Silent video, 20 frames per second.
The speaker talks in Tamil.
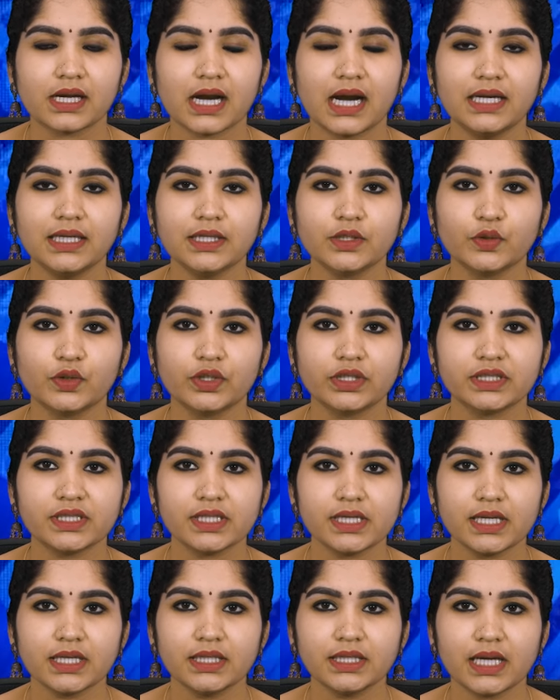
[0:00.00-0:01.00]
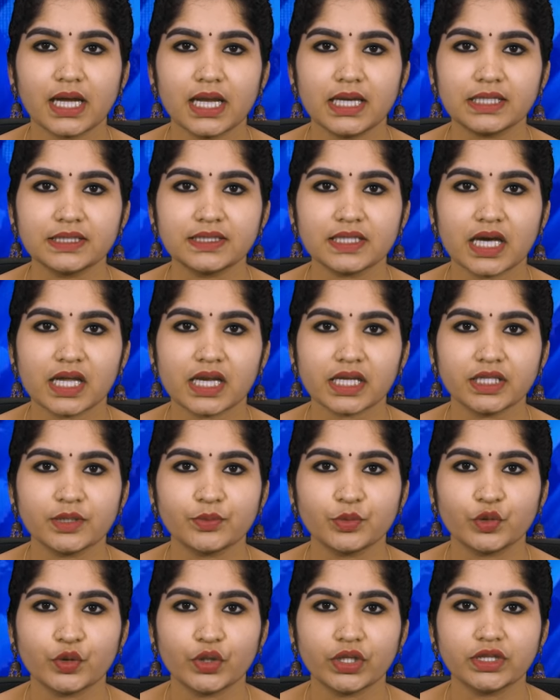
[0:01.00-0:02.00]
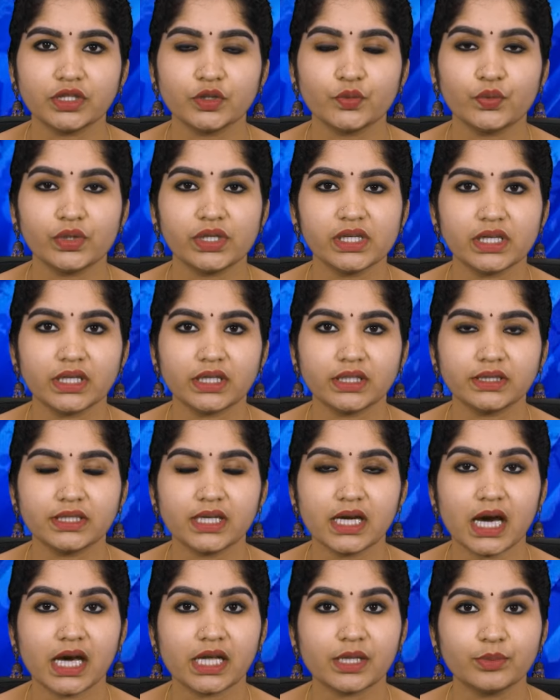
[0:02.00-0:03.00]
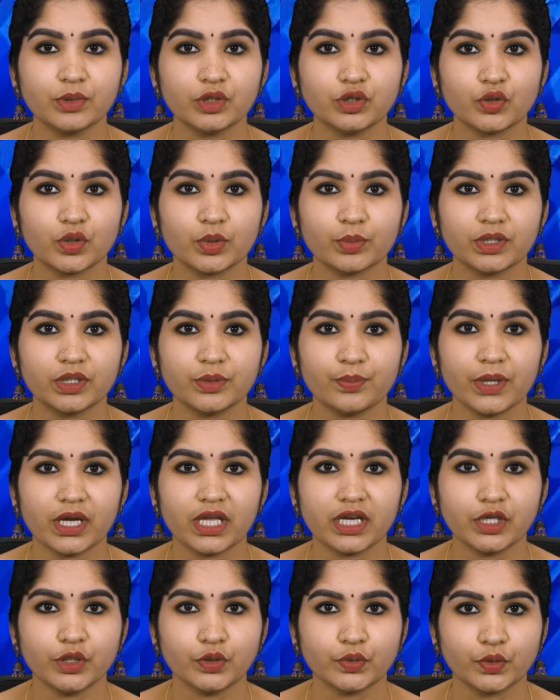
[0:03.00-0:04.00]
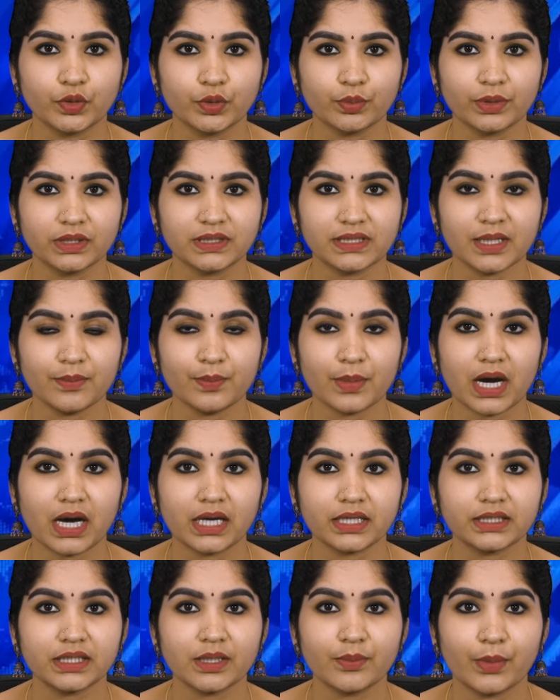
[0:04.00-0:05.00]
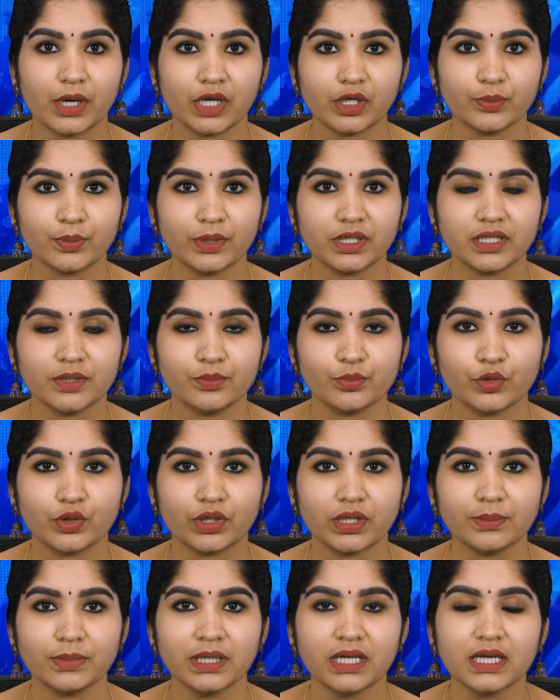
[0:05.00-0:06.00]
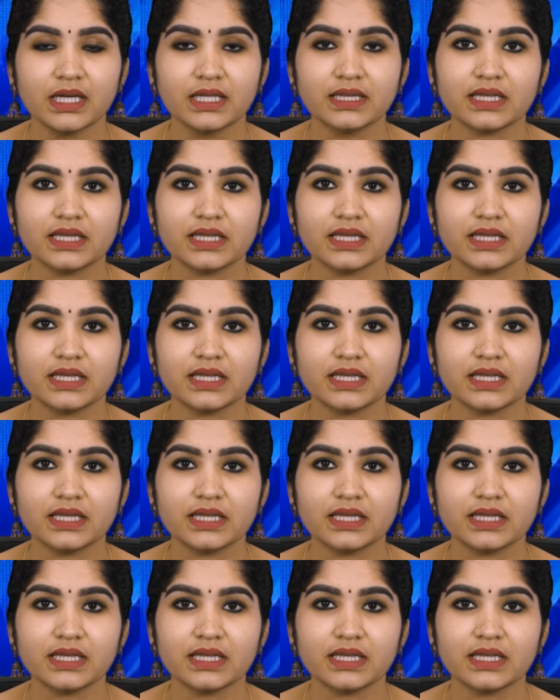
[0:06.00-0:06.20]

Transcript: கள்ளக்குறிச்சியில் கள்ளச்சாரையும் குடித்து உயிரிழந்த அறுபத்தொன்பது பேரின் குடும்பத்தை பார்க்க மறுப்பதன் மூலம்